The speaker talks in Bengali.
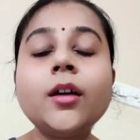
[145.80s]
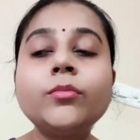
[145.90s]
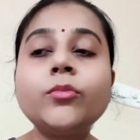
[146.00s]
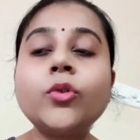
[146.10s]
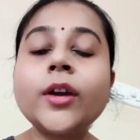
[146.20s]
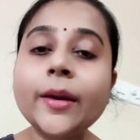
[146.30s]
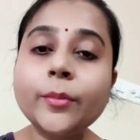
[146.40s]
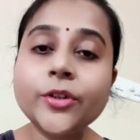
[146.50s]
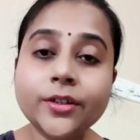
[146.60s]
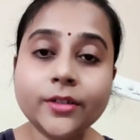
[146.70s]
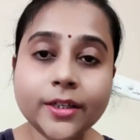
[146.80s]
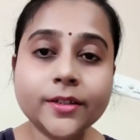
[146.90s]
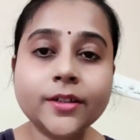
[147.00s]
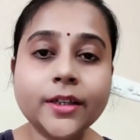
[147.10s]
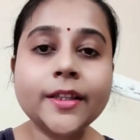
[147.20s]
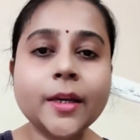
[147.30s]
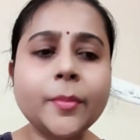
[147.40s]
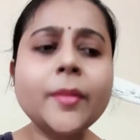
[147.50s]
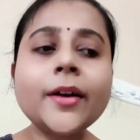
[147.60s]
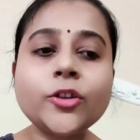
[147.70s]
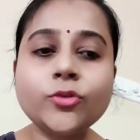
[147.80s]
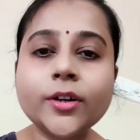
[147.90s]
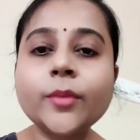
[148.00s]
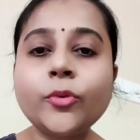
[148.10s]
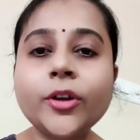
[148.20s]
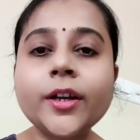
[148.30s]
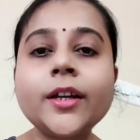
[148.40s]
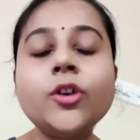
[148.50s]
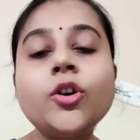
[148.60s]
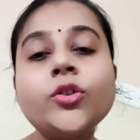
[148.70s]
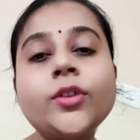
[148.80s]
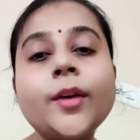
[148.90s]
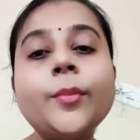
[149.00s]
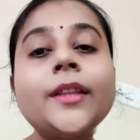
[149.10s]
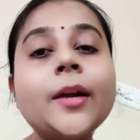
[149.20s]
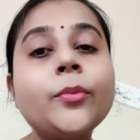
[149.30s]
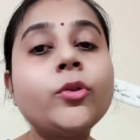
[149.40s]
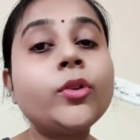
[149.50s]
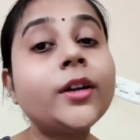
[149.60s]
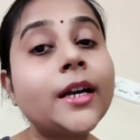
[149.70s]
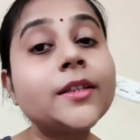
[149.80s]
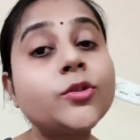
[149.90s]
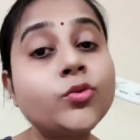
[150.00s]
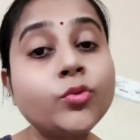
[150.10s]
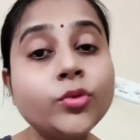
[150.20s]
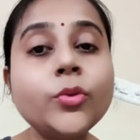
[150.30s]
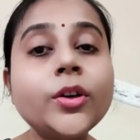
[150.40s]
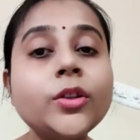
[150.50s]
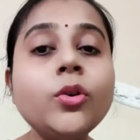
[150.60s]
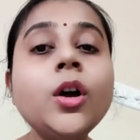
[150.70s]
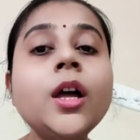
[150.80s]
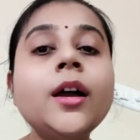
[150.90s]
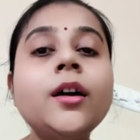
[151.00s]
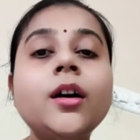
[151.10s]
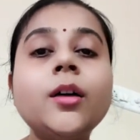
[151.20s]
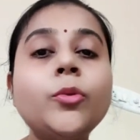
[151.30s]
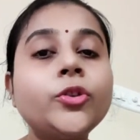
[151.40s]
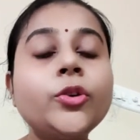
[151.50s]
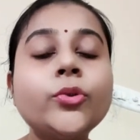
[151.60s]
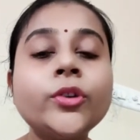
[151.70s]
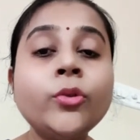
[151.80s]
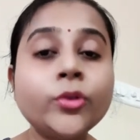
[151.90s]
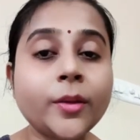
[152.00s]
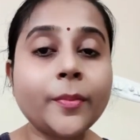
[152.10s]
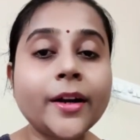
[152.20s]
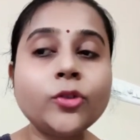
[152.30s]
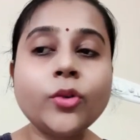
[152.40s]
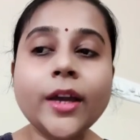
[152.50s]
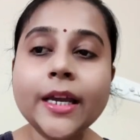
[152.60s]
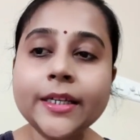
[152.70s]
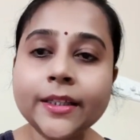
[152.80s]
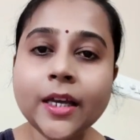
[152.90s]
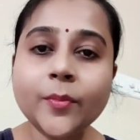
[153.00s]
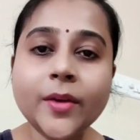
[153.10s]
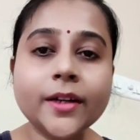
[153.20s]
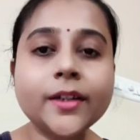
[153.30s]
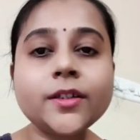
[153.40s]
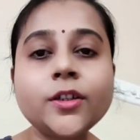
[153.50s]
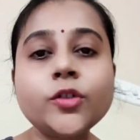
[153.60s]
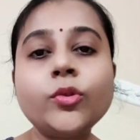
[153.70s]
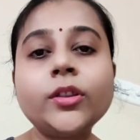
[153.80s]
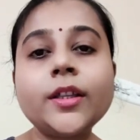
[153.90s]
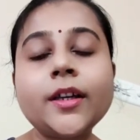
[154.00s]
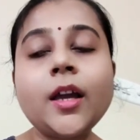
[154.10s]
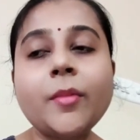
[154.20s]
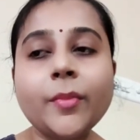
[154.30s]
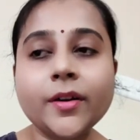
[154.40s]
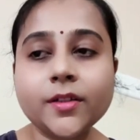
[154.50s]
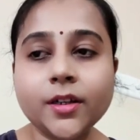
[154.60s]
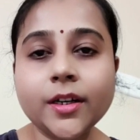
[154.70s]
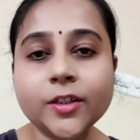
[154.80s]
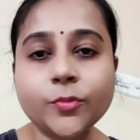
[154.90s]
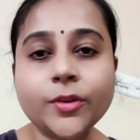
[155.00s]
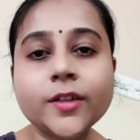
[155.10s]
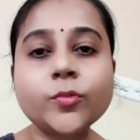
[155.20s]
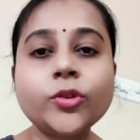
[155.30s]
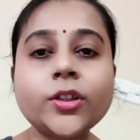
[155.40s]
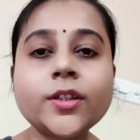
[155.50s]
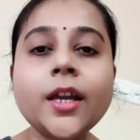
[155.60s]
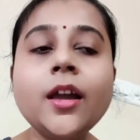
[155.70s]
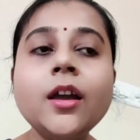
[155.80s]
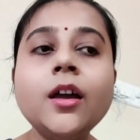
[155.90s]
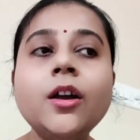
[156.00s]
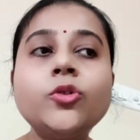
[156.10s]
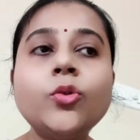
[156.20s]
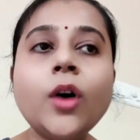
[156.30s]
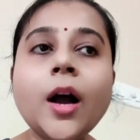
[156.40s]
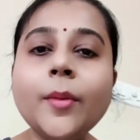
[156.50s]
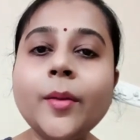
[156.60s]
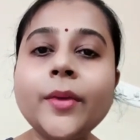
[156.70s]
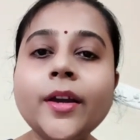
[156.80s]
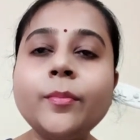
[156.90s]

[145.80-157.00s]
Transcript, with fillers: ওকে অ্যাডমিশন টেস্ট নিয়ে দেখবে বা কিছু একটা পরীক্ষা নিয়ে হয়তো দেখবে তারপরে ওকে ক্লাস টুতেও কিন্তু ভর্তি করতে হতে পারে তো এইটাতে আমি একটা জিনিস বলতে চাই আমার পার্সোনাল এক্সপিরিয়েন্স বলতে চাই তো আমার মেয়ে